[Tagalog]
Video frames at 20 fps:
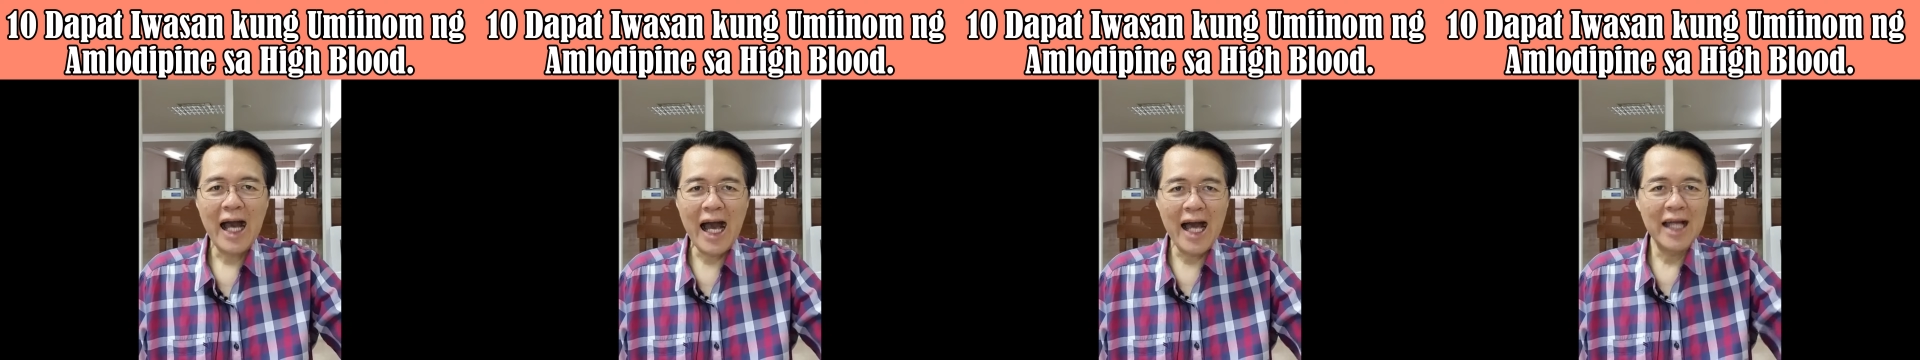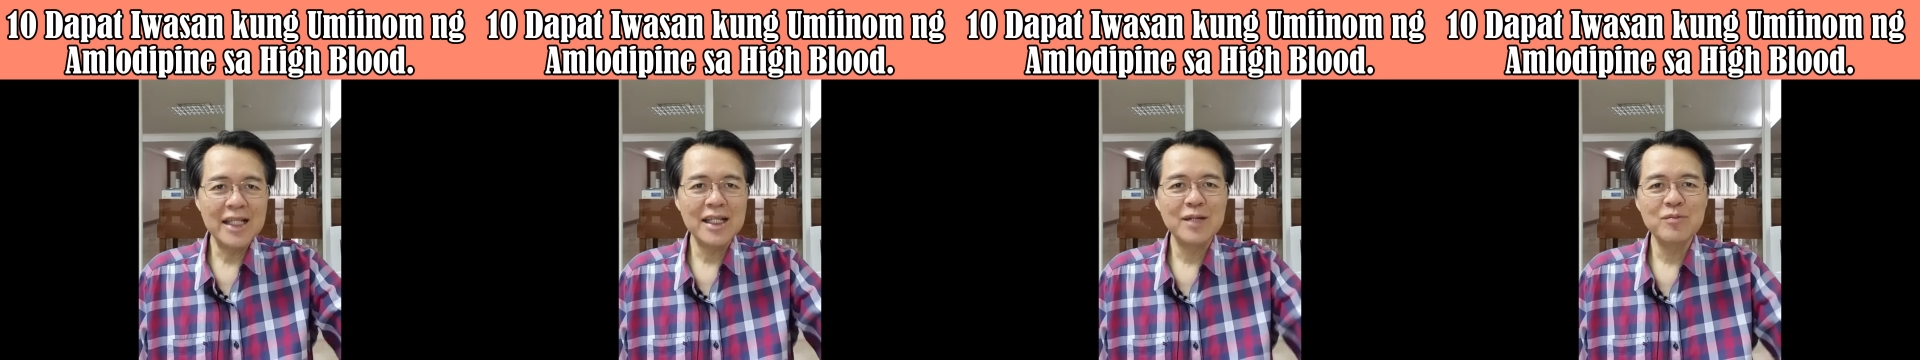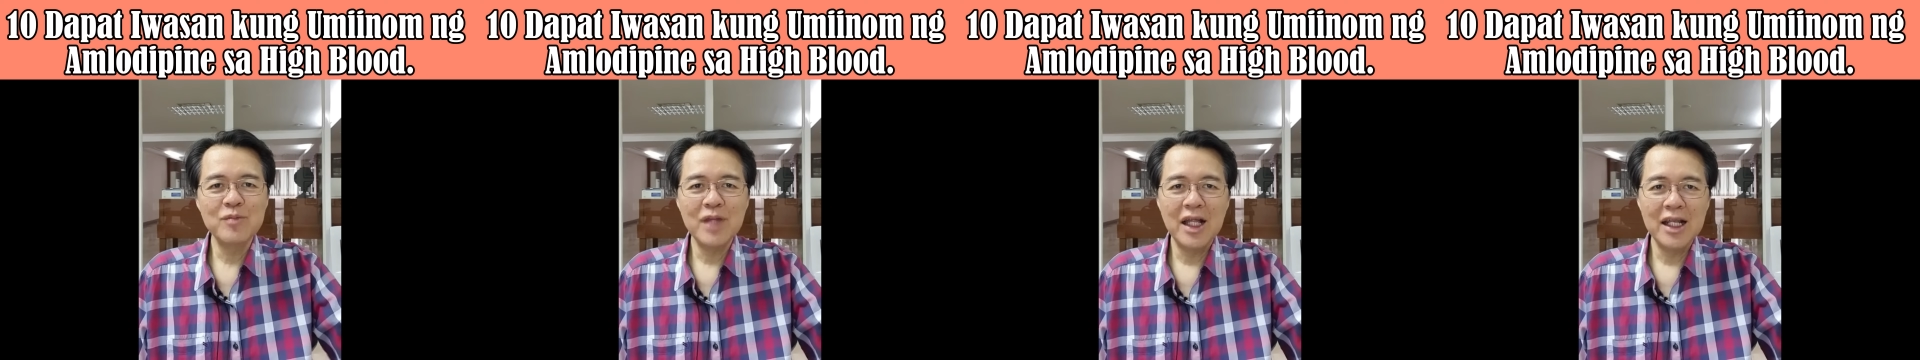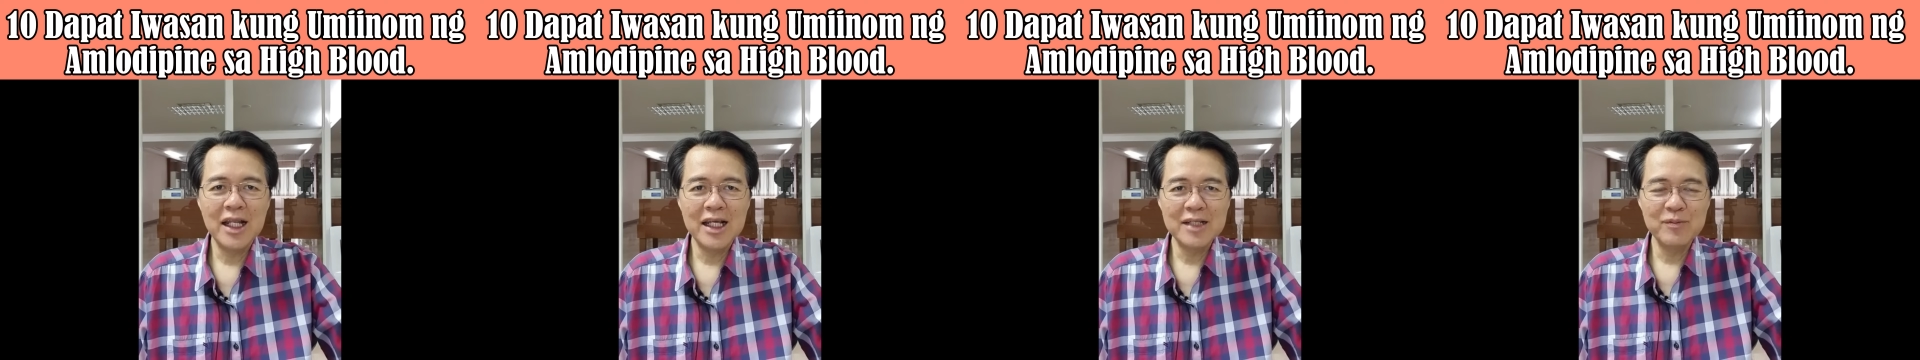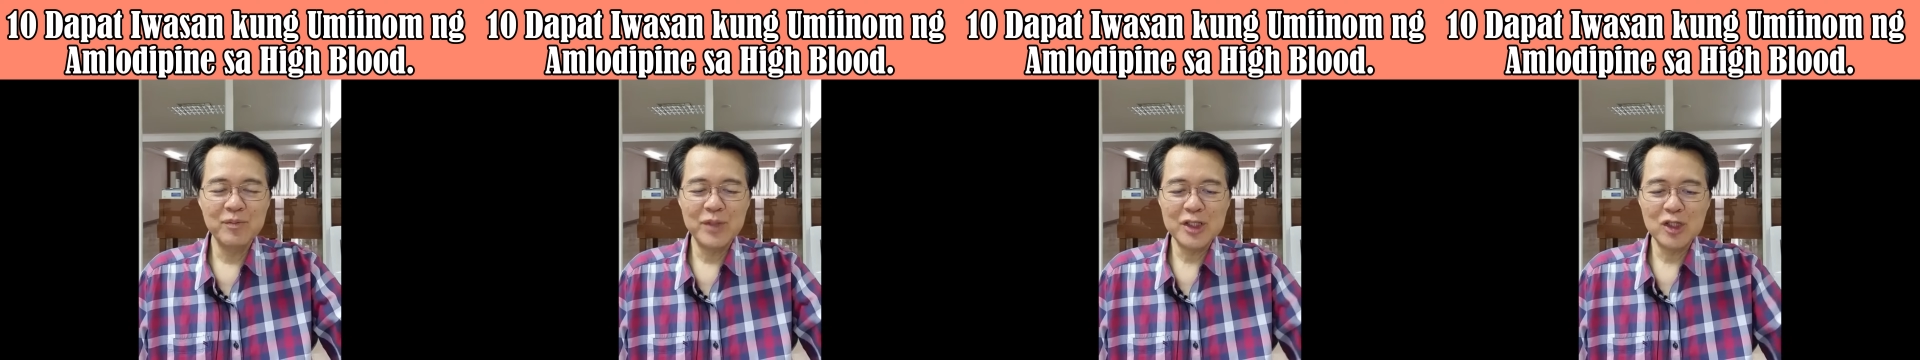anim na
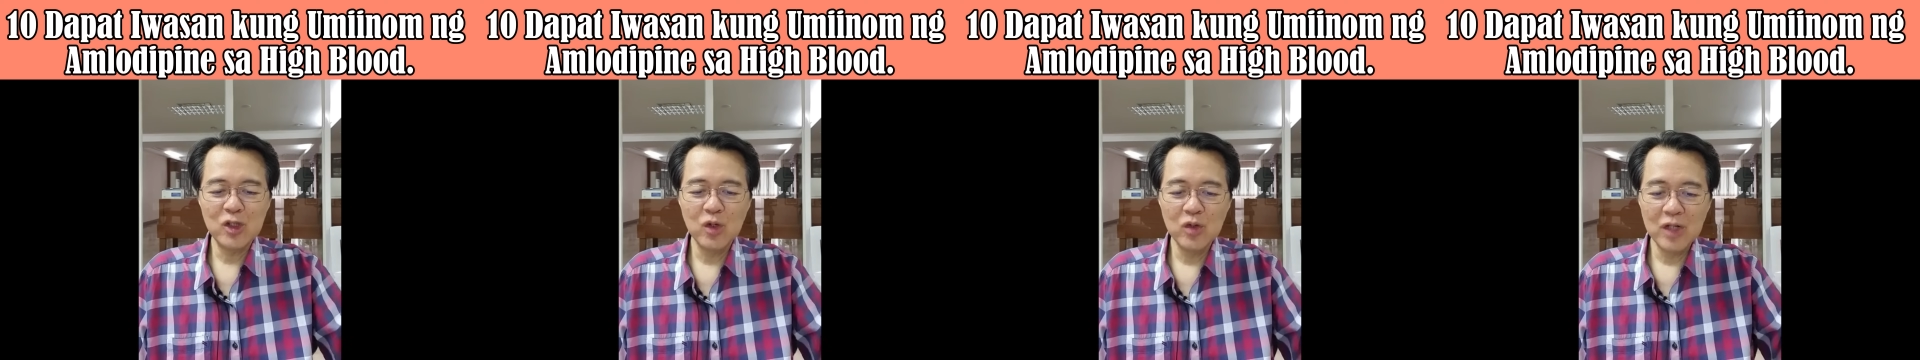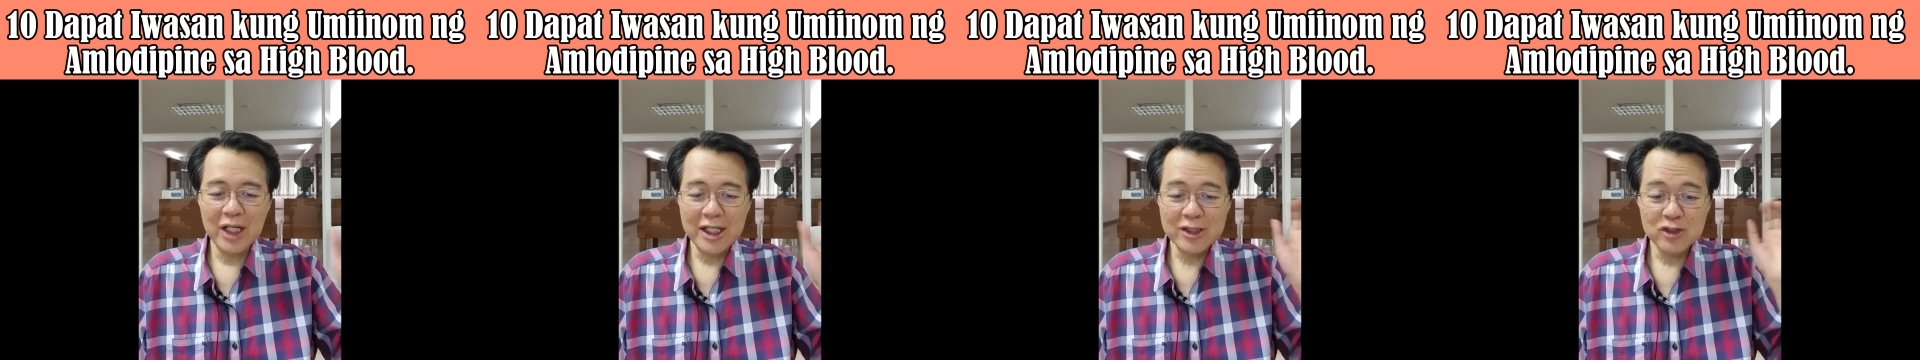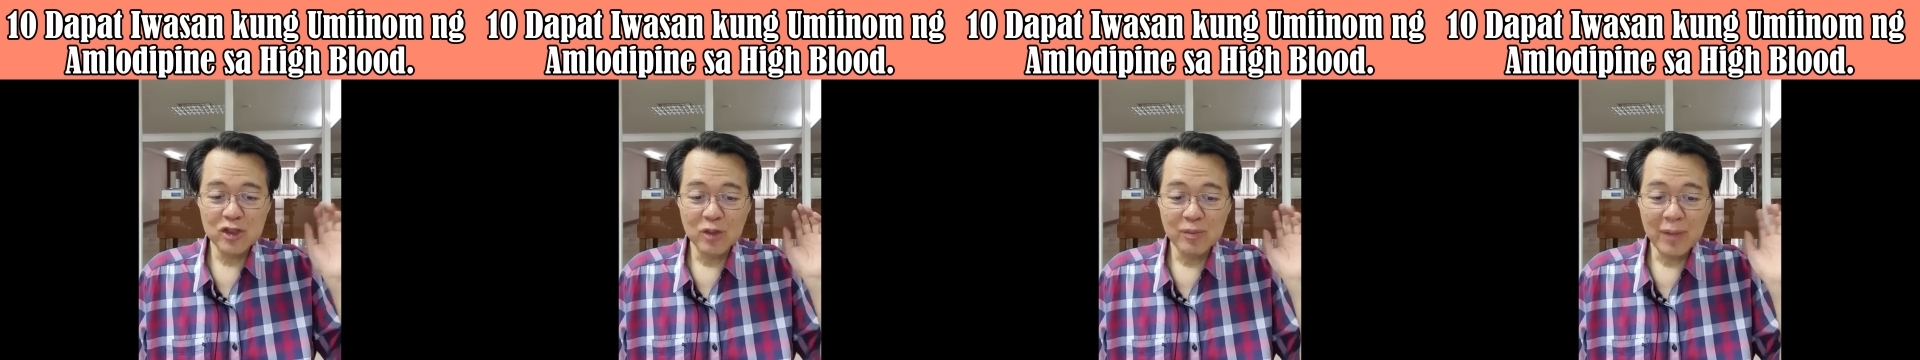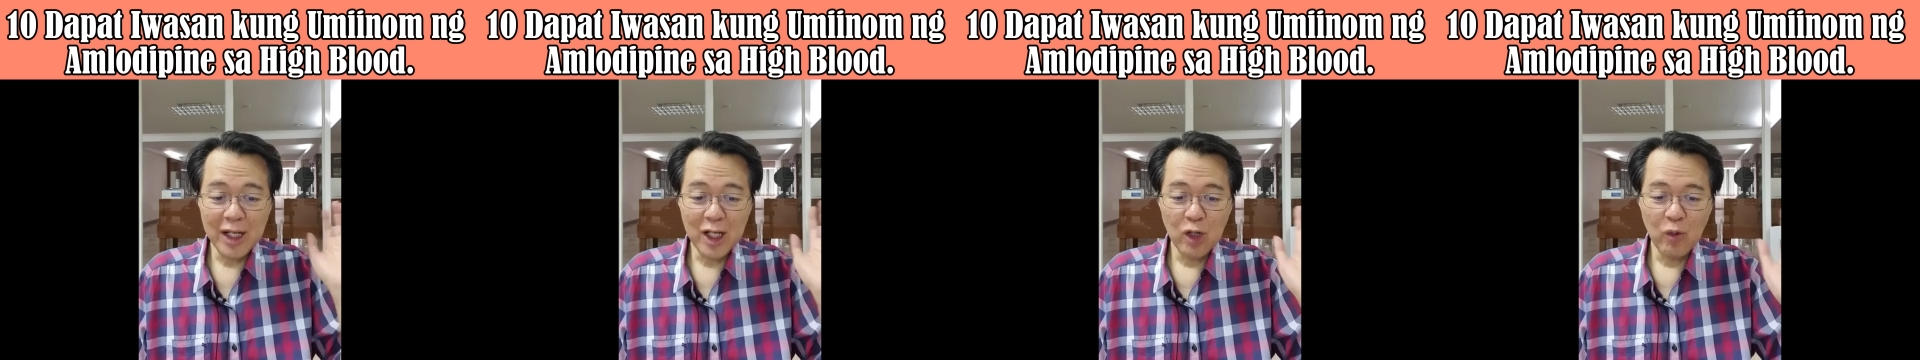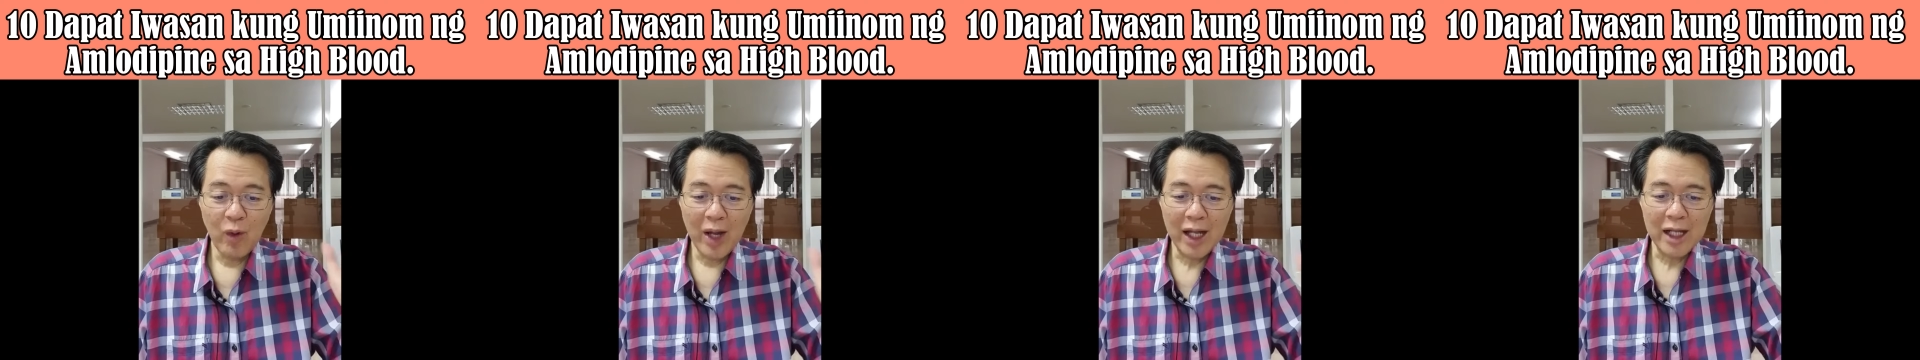lane, pitong lane, so
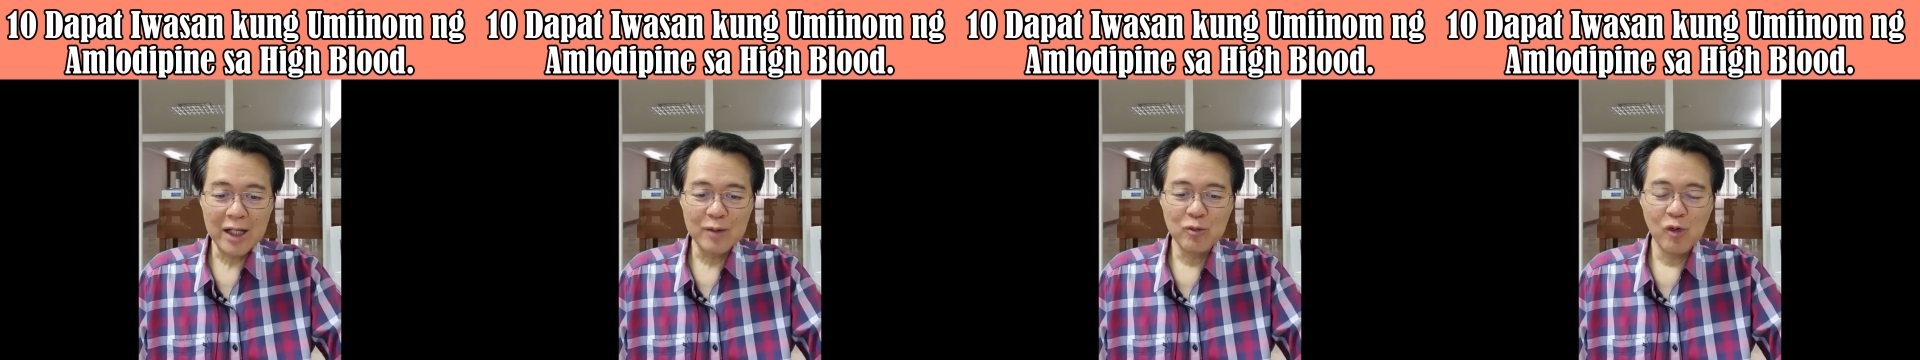maluwag,